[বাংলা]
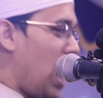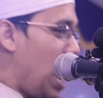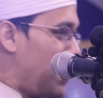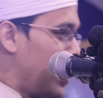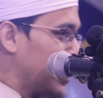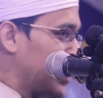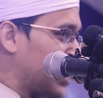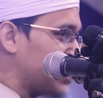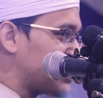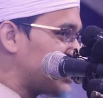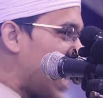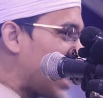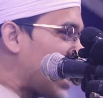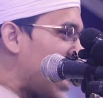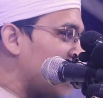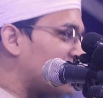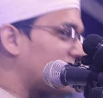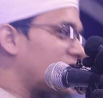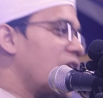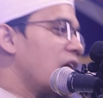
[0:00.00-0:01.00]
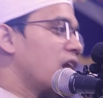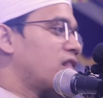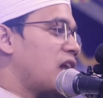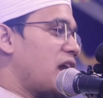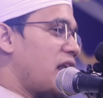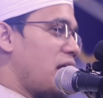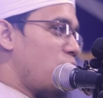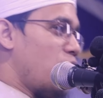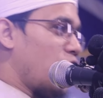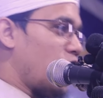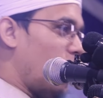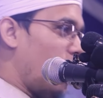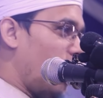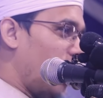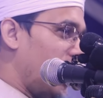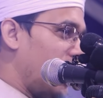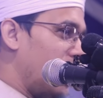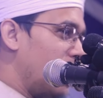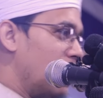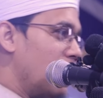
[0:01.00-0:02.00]
আমাদের জাকাত খেয়ে তারা বড়
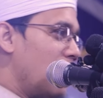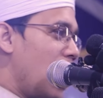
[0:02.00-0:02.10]
হয়